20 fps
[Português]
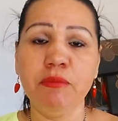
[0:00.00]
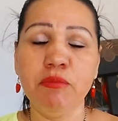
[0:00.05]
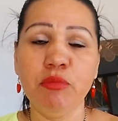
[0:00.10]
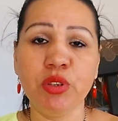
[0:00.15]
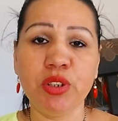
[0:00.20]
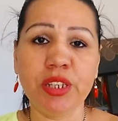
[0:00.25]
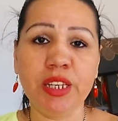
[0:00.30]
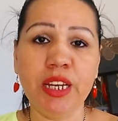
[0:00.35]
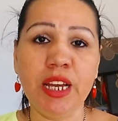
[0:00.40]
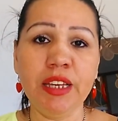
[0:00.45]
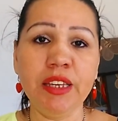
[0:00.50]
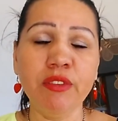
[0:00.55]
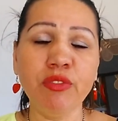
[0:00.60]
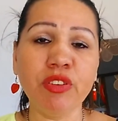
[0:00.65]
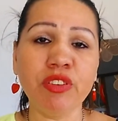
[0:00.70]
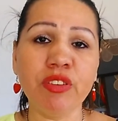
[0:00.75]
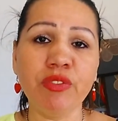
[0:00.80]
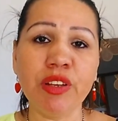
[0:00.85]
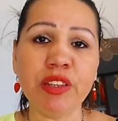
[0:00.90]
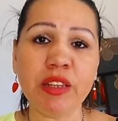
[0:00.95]
Porque aí
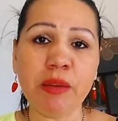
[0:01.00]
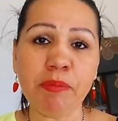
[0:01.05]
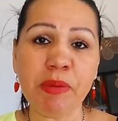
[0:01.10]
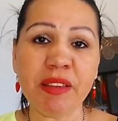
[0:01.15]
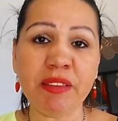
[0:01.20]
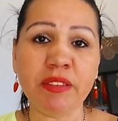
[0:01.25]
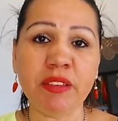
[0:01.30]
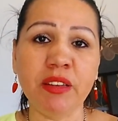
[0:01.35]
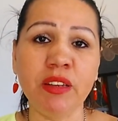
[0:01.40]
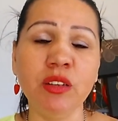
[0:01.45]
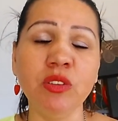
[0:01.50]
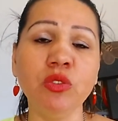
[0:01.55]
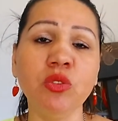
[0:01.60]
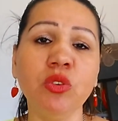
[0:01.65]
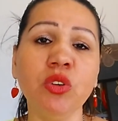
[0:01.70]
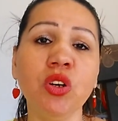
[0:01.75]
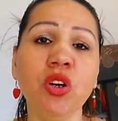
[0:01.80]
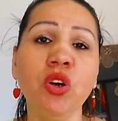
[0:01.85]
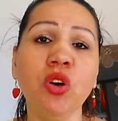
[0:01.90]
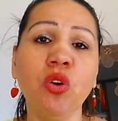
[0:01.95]
você vai estar tá
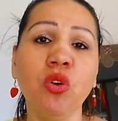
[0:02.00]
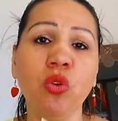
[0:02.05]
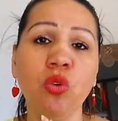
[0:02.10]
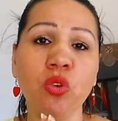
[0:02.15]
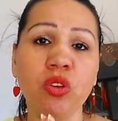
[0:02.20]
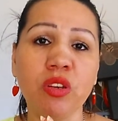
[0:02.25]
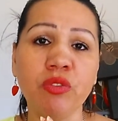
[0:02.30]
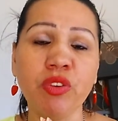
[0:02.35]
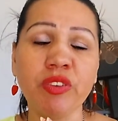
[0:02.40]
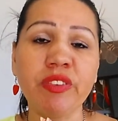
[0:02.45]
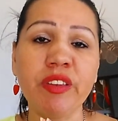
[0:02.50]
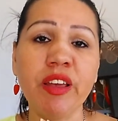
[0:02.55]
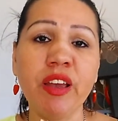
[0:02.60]
passando o que você